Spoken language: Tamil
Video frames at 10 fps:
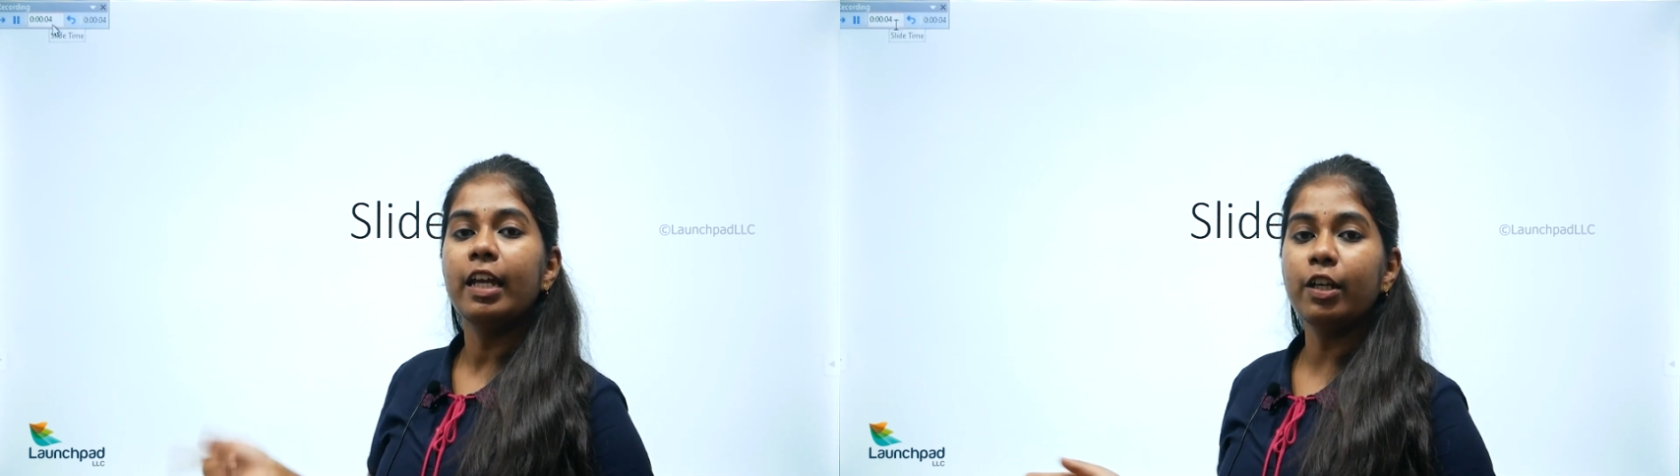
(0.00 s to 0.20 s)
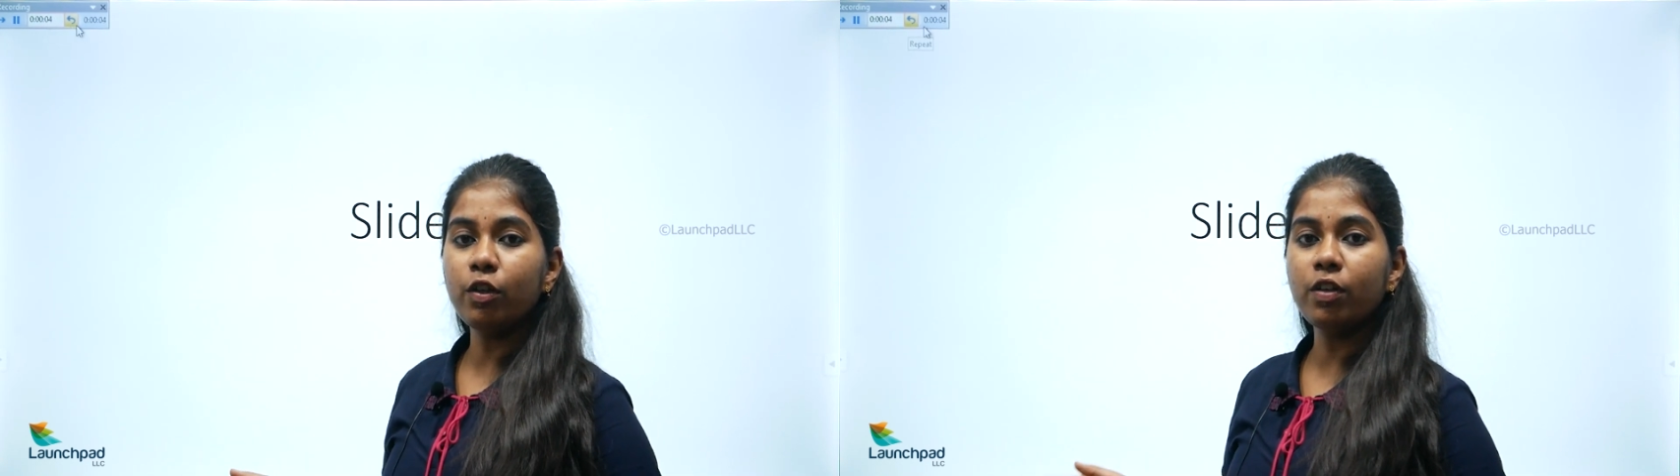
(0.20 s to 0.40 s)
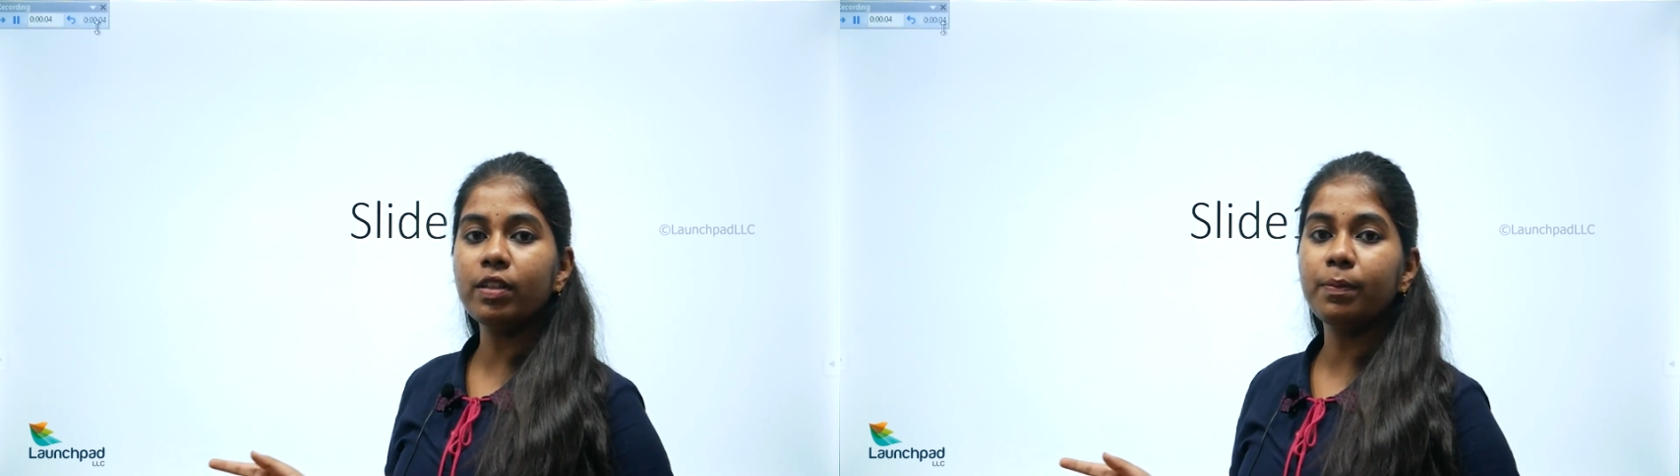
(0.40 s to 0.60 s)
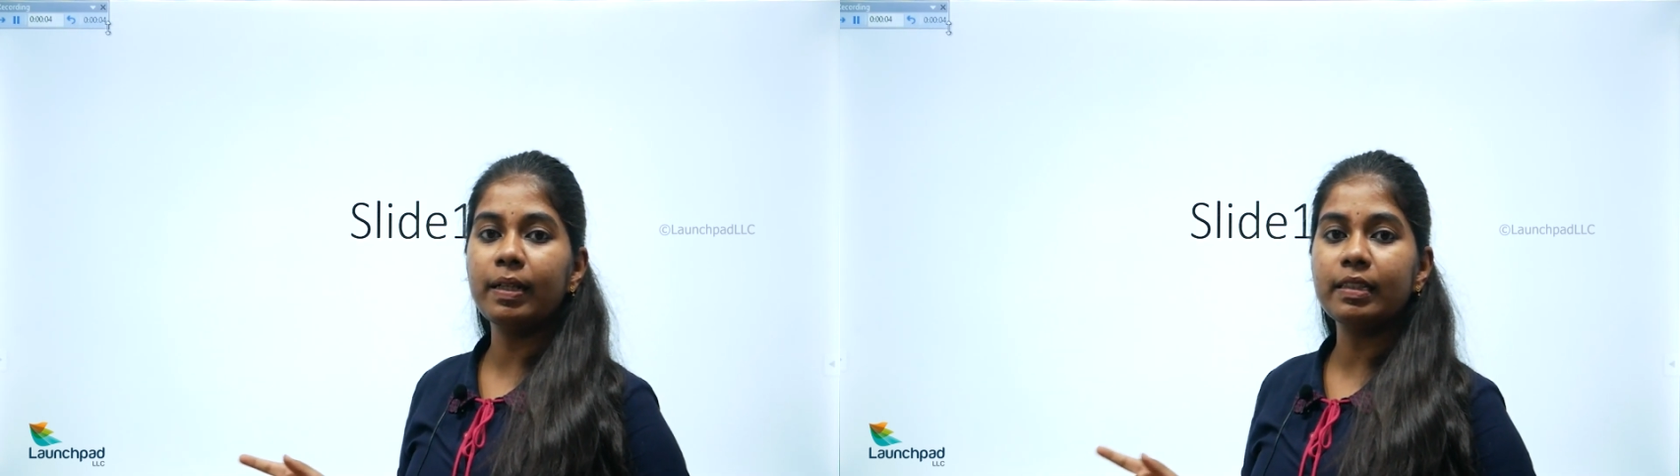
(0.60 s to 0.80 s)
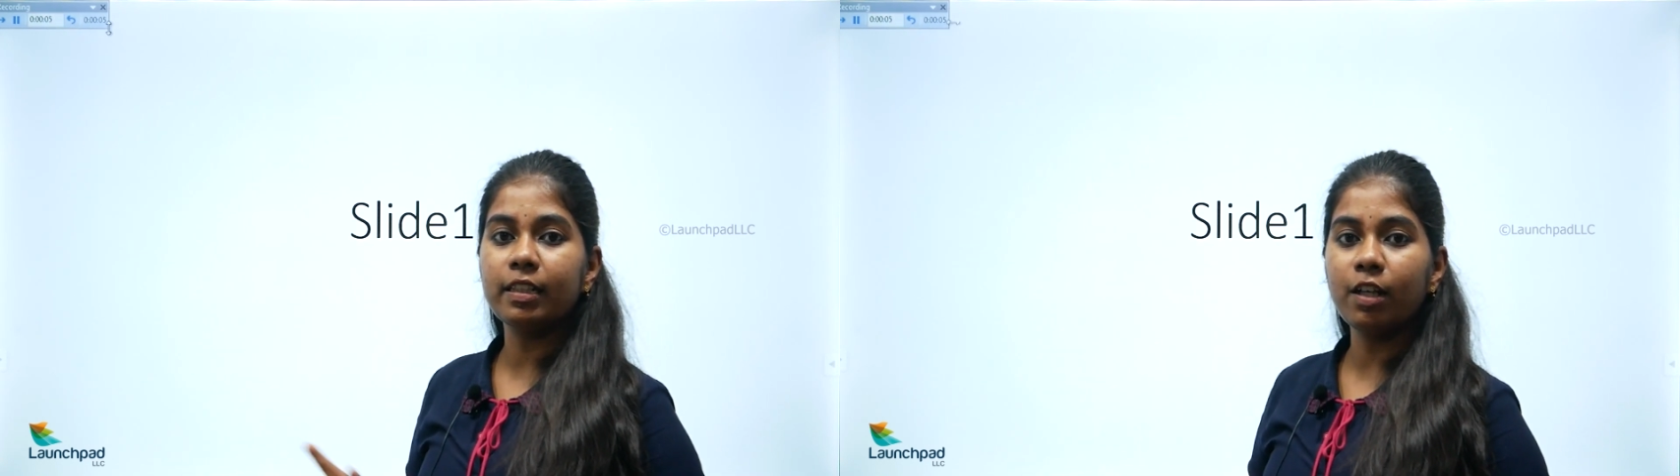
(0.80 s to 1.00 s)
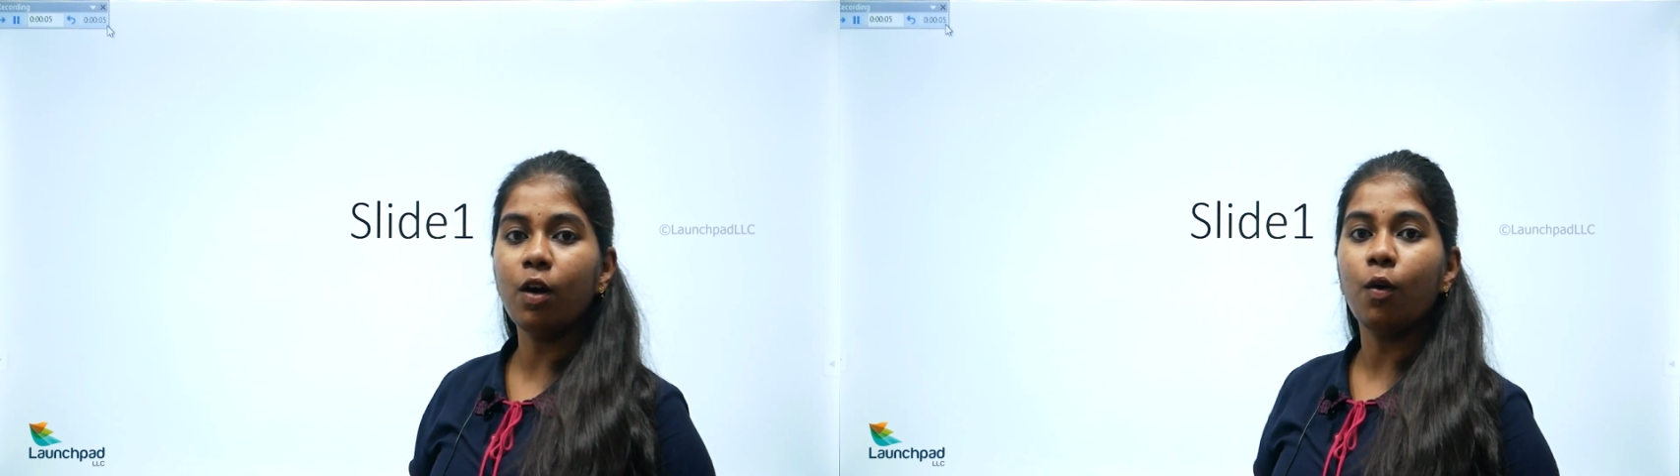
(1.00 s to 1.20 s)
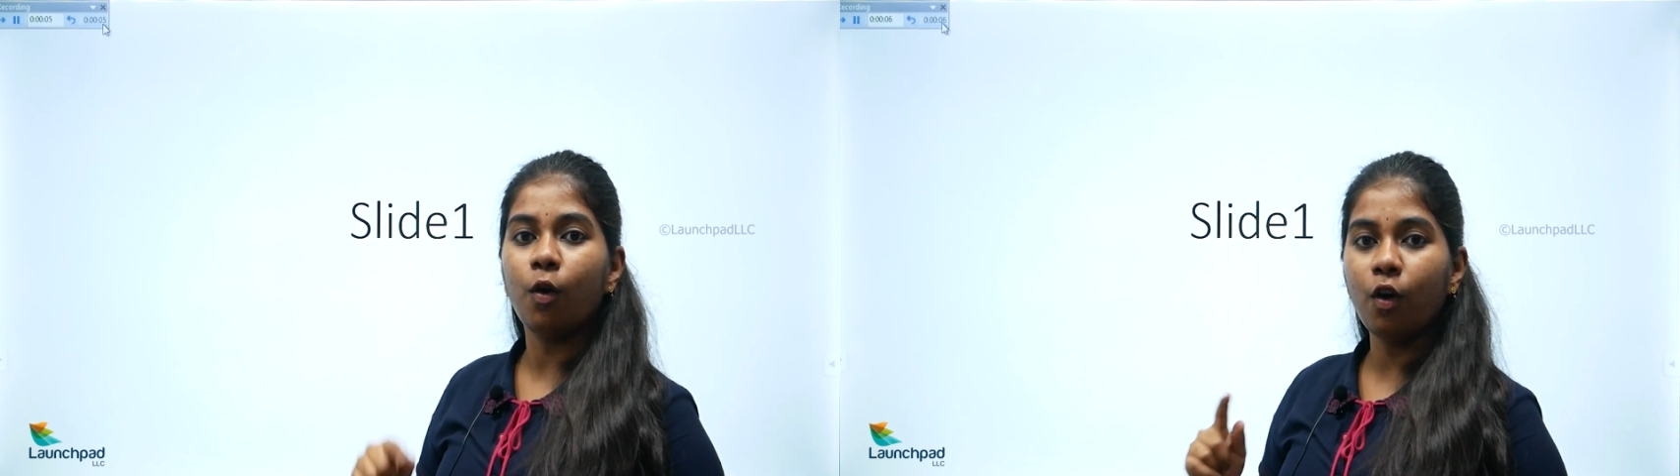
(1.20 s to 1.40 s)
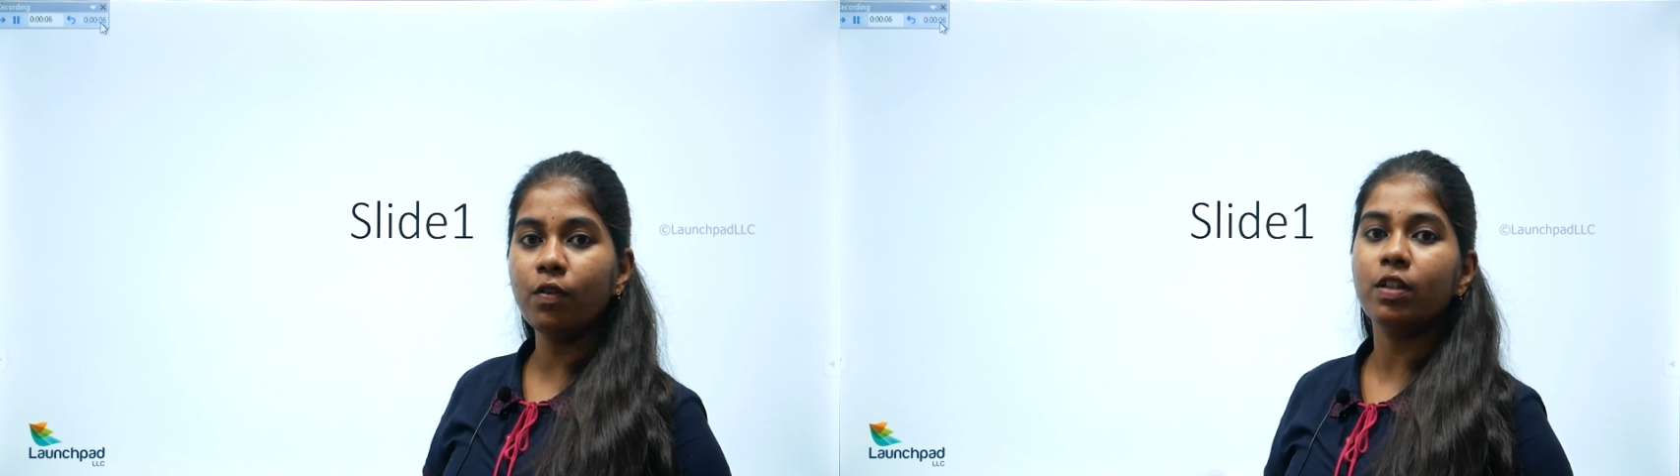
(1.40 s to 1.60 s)
இன்னொன்று வந்து பார்த்தீங்கன்னா
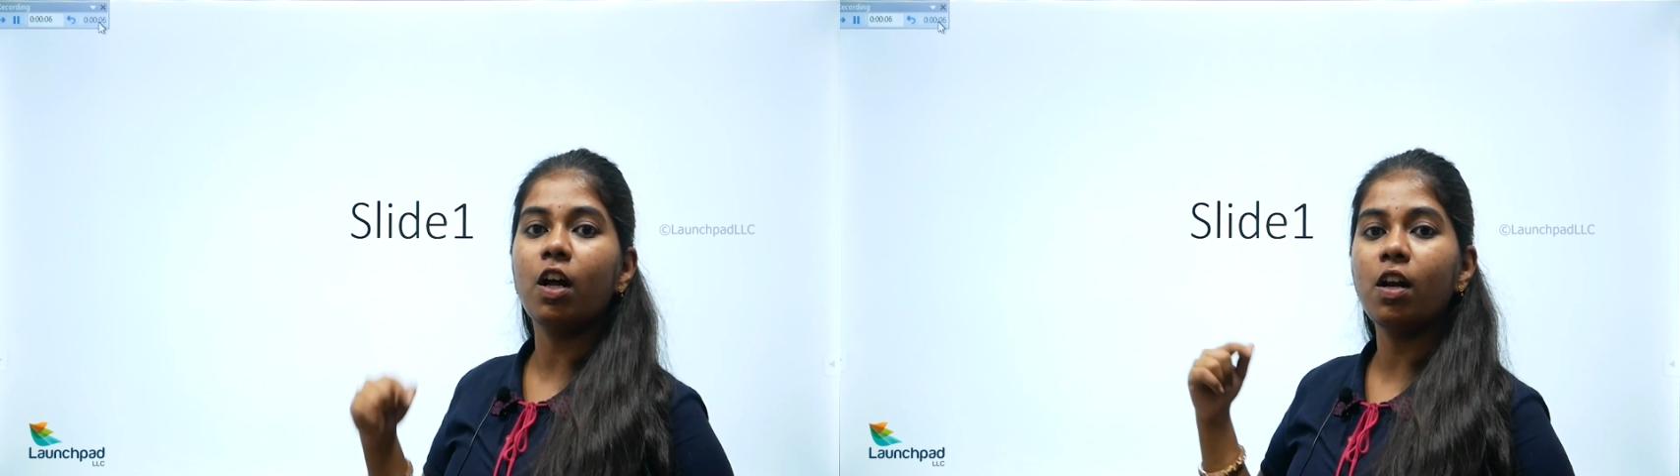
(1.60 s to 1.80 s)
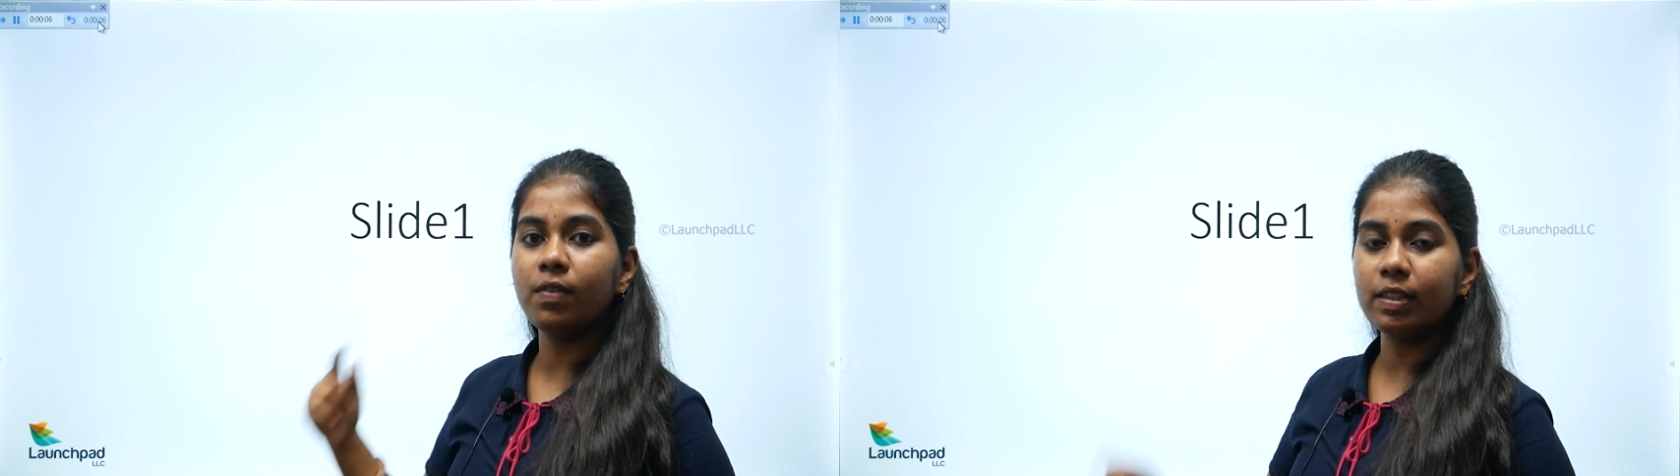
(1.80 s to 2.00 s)
ஓவரால்